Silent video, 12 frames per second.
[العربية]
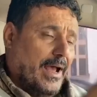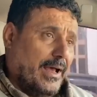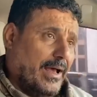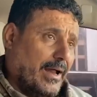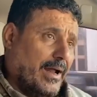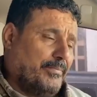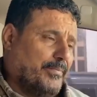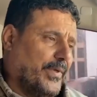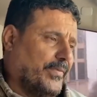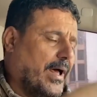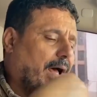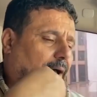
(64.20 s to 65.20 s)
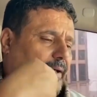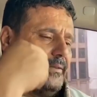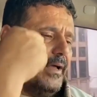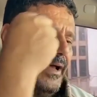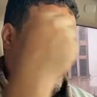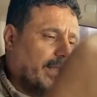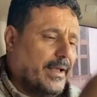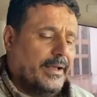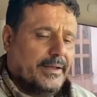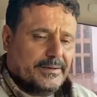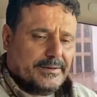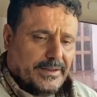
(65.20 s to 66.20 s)
قرب ضاعت
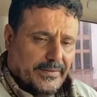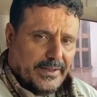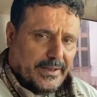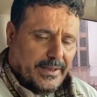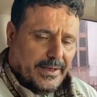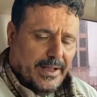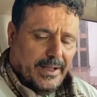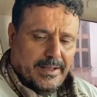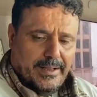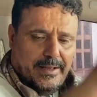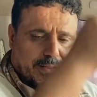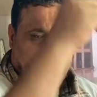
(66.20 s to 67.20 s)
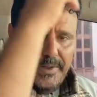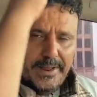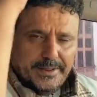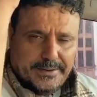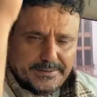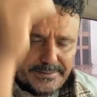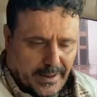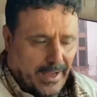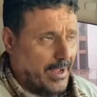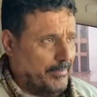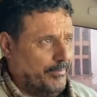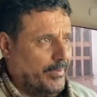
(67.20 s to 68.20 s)
عليه التذكرة بين
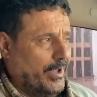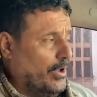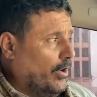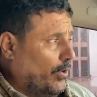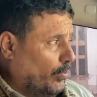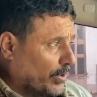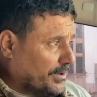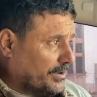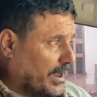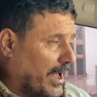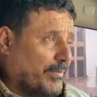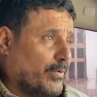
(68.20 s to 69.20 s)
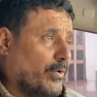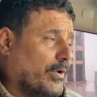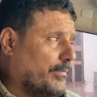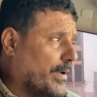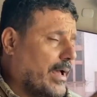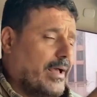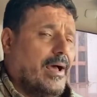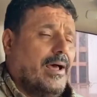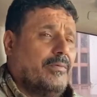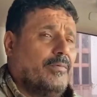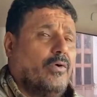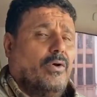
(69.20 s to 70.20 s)
الزحام والشعب كل ما
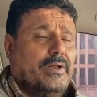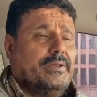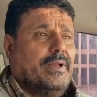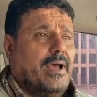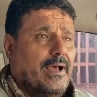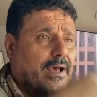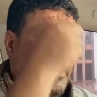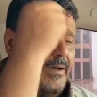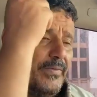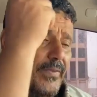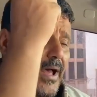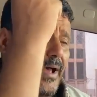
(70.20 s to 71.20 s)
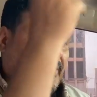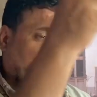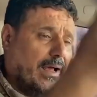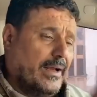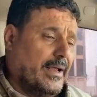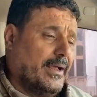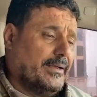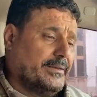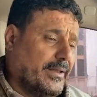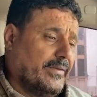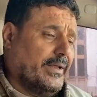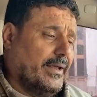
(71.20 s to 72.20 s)
قال موعدنا قرب ضاعت عليه
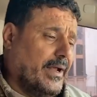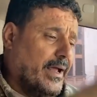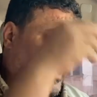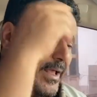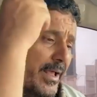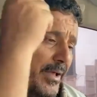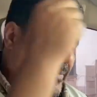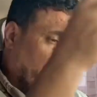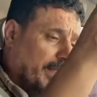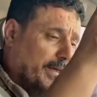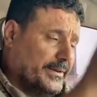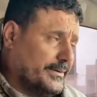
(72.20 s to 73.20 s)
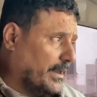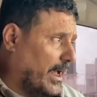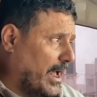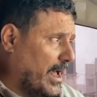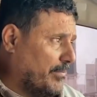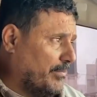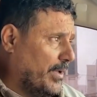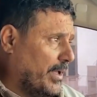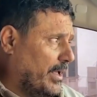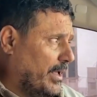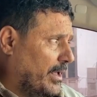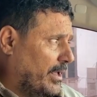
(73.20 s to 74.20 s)
التذكرة بين الزحام
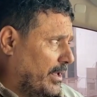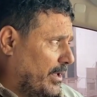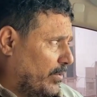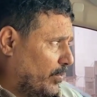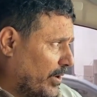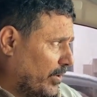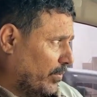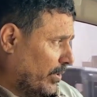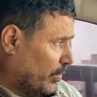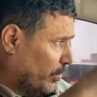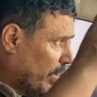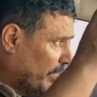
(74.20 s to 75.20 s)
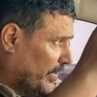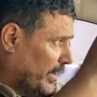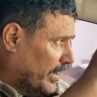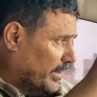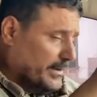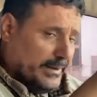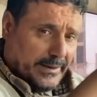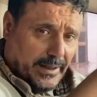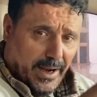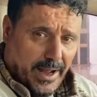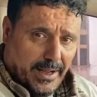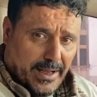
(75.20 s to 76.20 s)
والوضع
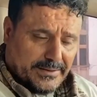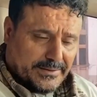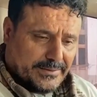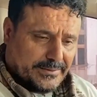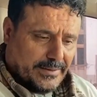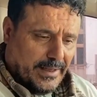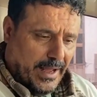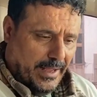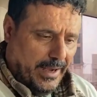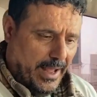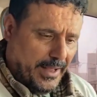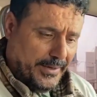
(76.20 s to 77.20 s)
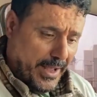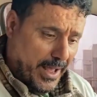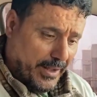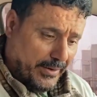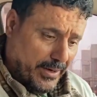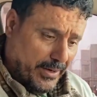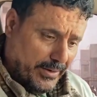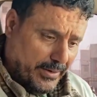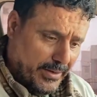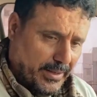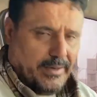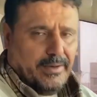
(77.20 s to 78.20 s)
يتراقص على نار
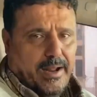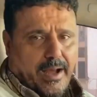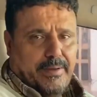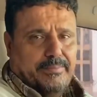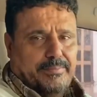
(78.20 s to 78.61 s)
اللهب